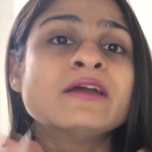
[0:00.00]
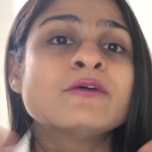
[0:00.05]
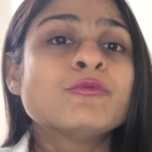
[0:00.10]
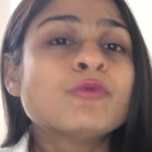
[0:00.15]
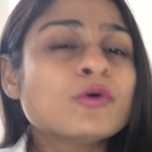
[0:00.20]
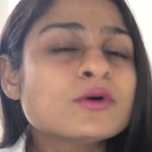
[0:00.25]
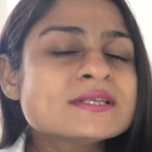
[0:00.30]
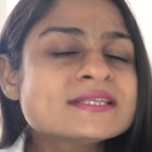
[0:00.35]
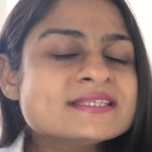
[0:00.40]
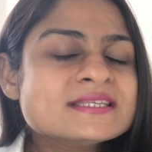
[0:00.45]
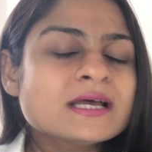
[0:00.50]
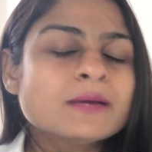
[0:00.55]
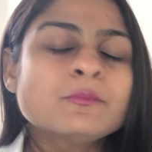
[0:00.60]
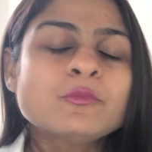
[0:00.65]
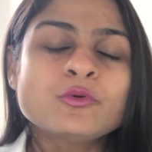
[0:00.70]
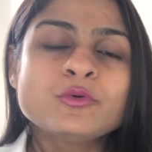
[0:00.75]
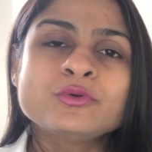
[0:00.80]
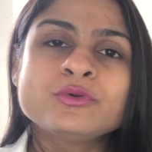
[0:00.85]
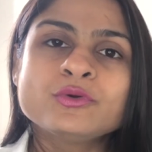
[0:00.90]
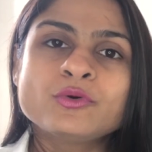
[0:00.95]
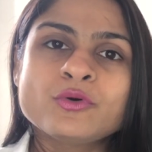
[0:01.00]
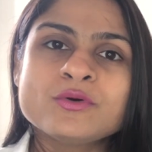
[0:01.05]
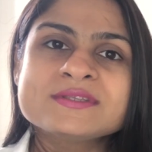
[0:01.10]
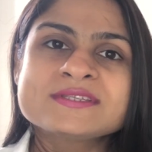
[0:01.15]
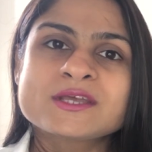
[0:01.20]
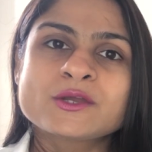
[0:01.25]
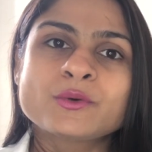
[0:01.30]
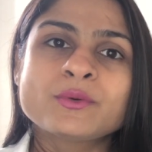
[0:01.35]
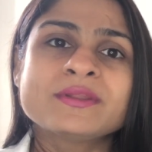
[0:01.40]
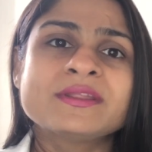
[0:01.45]
वो सब उनको
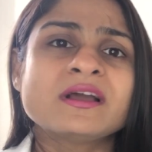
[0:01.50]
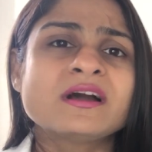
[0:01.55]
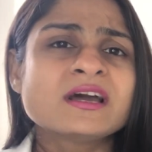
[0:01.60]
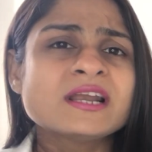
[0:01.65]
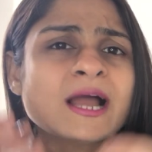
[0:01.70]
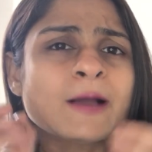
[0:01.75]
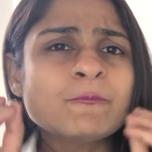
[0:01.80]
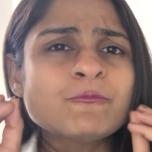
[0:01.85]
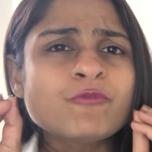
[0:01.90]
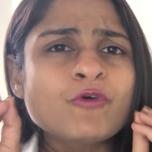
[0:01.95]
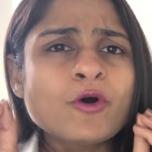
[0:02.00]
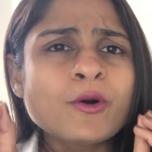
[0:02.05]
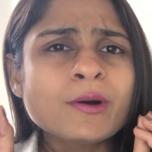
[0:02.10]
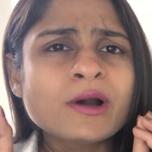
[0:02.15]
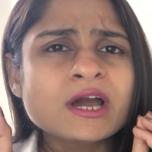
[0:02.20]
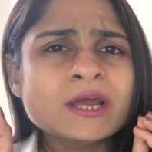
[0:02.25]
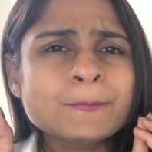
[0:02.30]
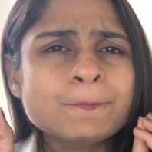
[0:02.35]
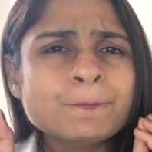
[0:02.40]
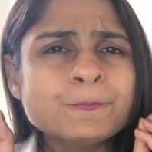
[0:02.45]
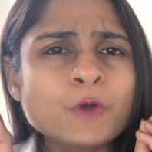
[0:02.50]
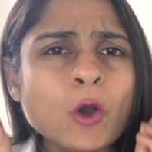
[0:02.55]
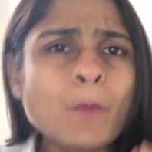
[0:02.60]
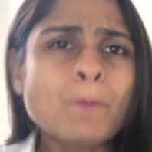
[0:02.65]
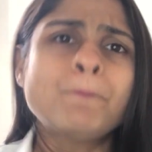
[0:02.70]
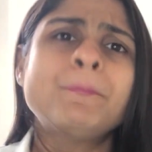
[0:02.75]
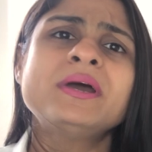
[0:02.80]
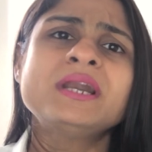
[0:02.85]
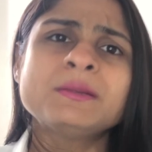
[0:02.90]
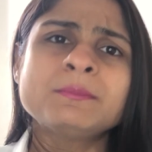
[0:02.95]
ज़रूरत है अगर आप वो अगर
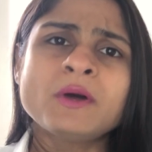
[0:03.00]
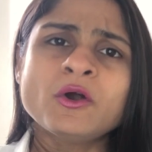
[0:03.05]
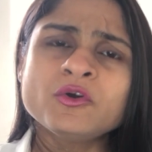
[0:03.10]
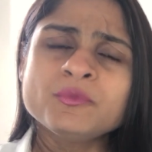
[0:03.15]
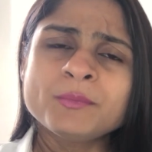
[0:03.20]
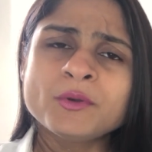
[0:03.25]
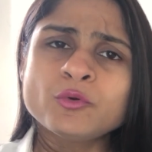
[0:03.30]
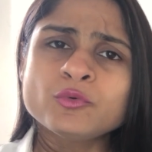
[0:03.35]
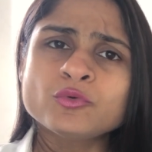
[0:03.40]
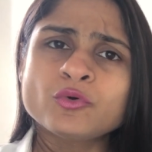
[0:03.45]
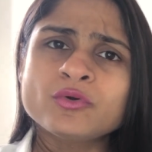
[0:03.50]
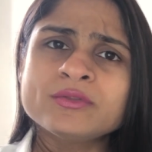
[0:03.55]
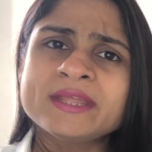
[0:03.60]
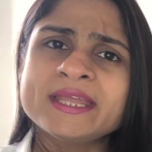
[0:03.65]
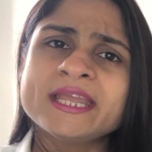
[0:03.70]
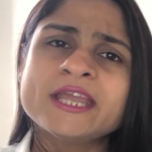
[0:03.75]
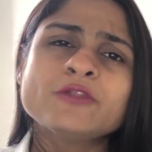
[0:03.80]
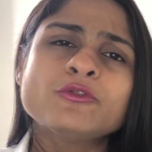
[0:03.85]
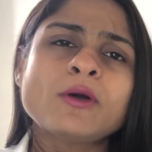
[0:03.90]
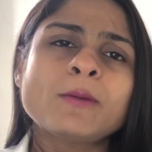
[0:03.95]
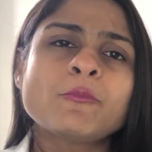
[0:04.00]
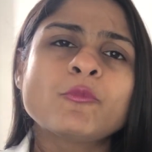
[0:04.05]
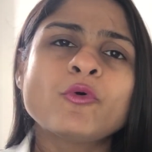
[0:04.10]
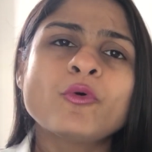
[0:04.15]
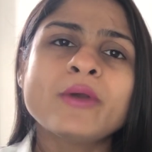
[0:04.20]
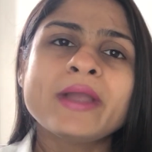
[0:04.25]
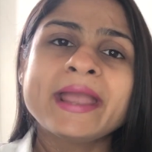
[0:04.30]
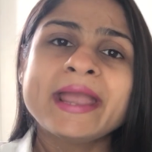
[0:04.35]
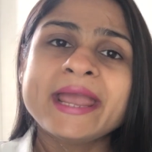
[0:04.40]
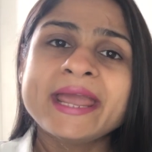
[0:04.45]
प्रॉपर अमाउंट में उनको देंगे तो
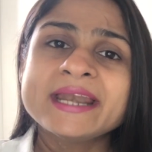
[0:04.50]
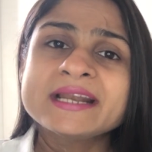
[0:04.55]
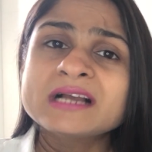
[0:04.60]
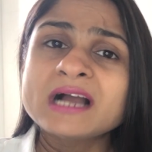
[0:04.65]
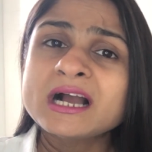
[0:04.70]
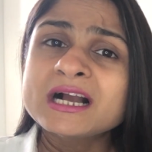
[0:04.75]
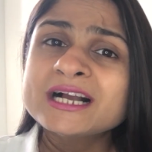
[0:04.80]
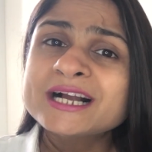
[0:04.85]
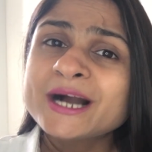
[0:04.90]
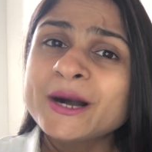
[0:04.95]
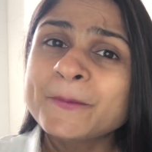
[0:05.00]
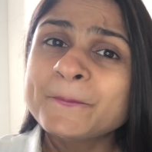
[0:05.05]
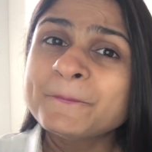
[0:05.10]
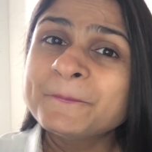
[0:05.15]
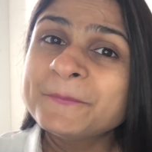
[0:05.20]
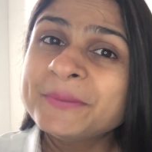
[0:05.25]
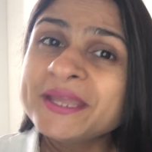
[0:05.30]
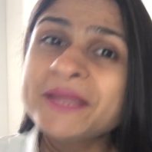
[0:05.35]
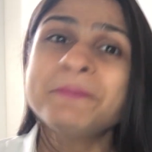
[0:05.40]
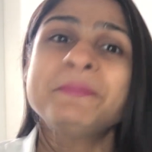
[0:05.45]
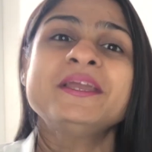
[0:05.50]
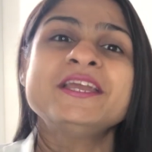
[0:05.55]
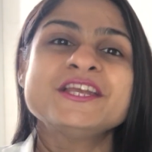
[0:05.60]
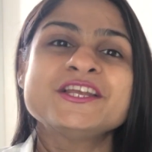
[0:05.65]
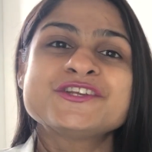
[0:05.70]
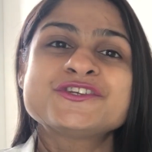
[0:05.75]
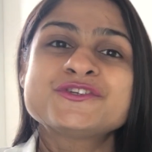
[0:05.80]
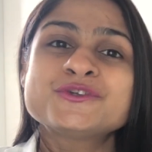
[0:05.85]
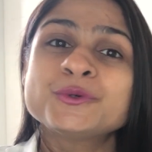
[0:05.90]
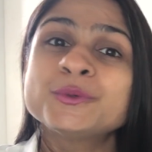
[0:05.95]
आपको हेयर का कभी भी
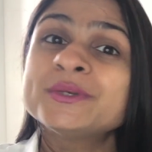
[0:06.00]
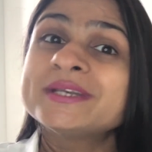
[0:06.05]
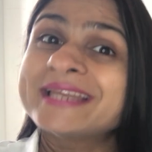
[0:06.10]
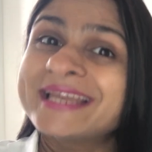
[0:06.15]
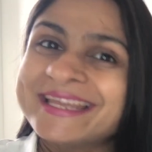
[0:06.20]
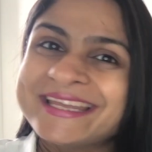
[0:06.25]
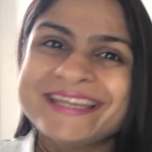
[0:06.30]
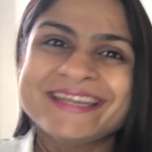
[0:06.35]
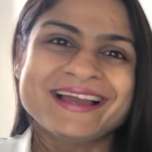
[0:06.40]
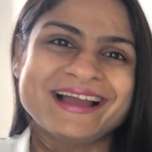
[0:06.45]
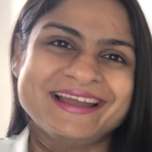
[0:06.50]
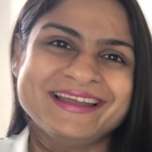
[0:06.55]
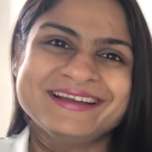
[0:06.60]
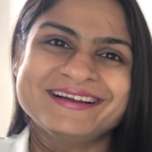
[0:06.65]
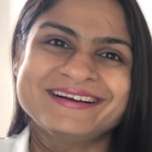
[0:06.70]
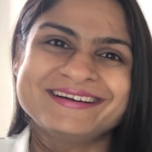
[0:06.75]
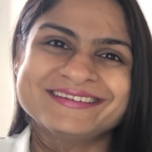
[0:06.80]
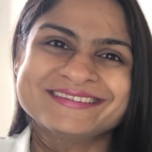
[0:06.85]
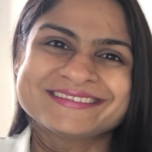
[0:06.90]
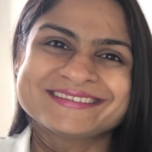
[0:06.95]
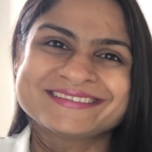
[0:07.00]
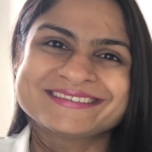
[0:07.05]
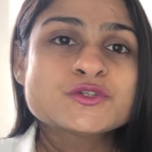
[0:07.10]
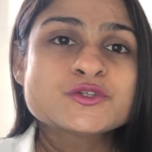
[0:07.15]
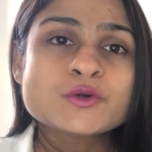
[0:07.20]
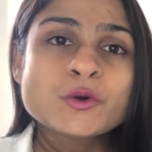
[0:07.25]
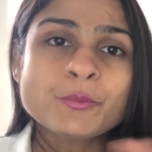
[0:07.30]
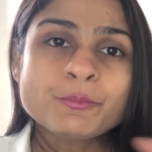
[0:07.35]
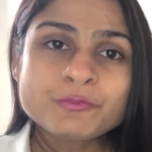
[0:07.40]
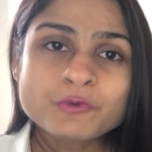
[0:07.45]
इश्यू नहीं आएगा
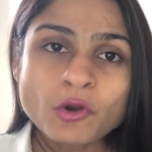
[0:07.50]
सो so,